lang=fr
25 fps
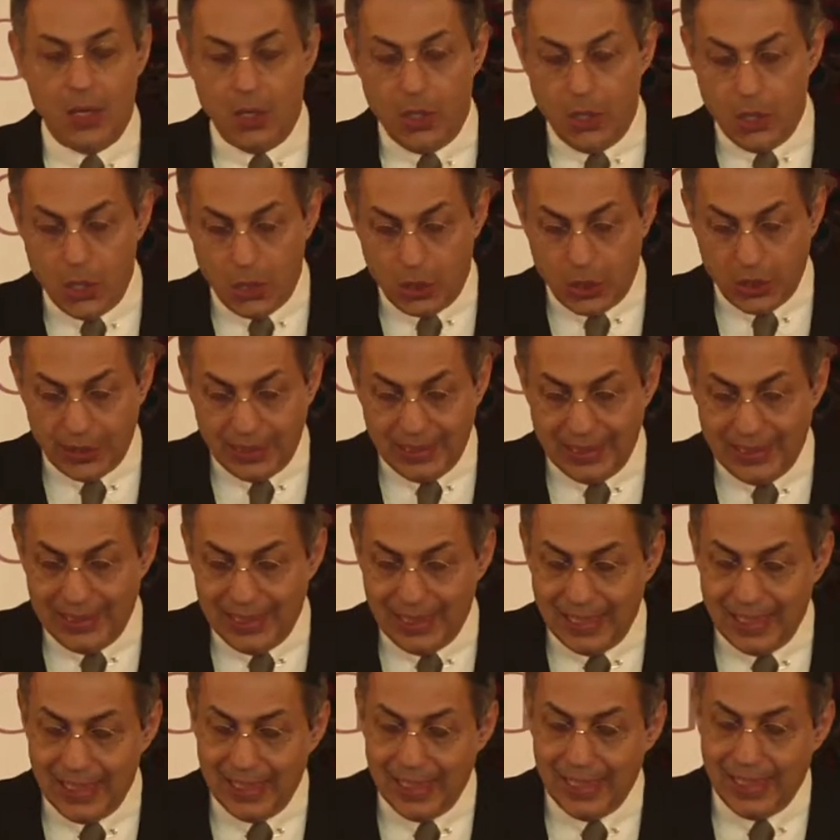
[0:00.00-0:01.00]
Le
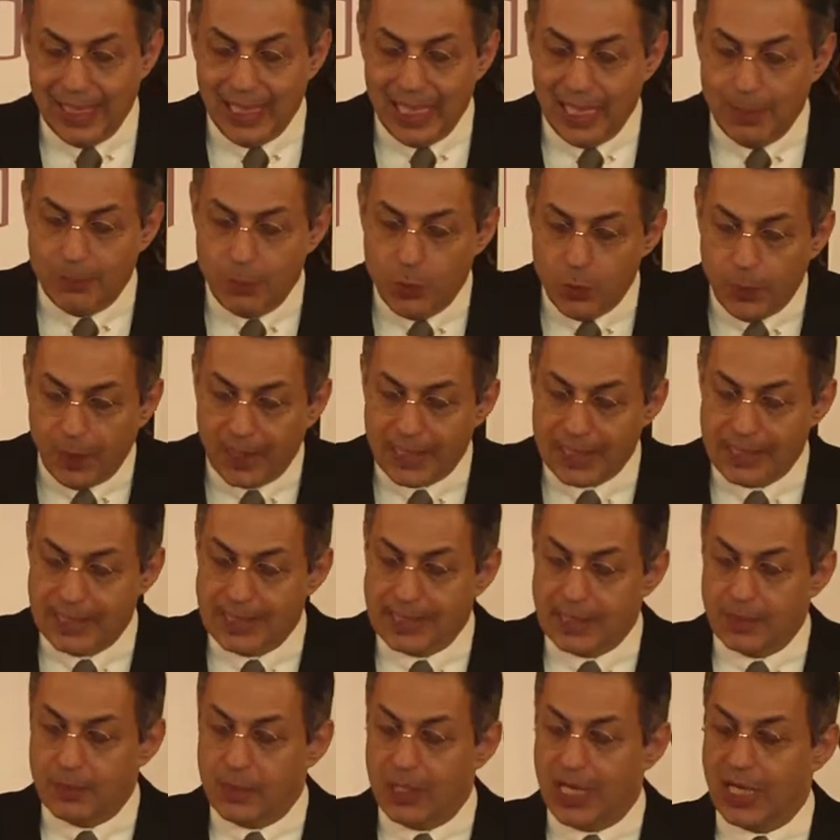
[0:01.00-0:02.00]
quotidien et plus
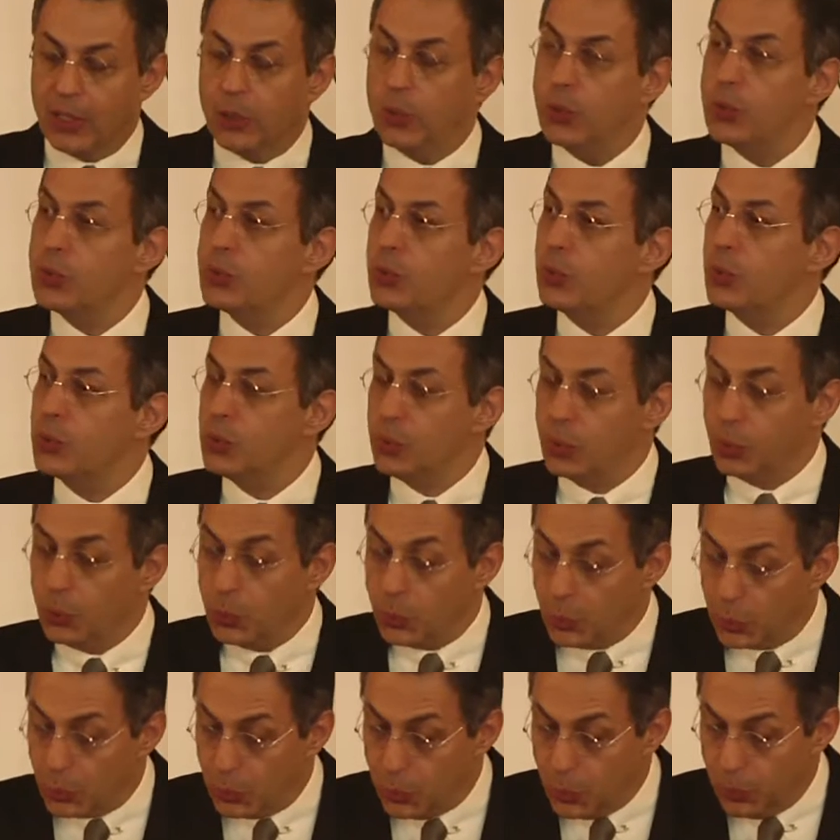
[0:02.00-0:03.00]
précisément la construction
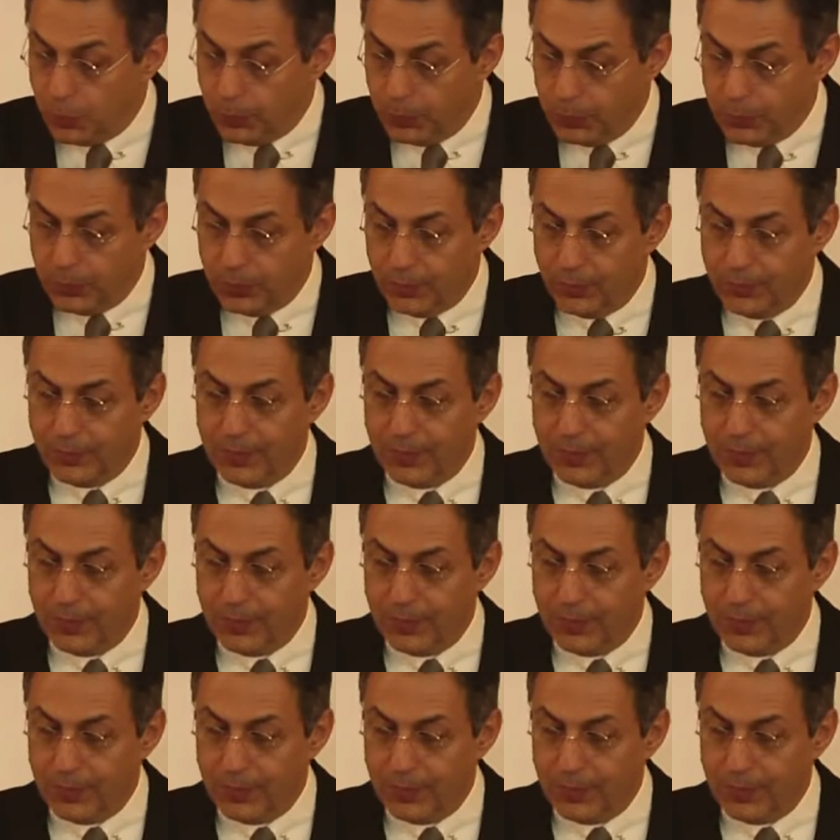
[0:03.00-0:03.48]
du couple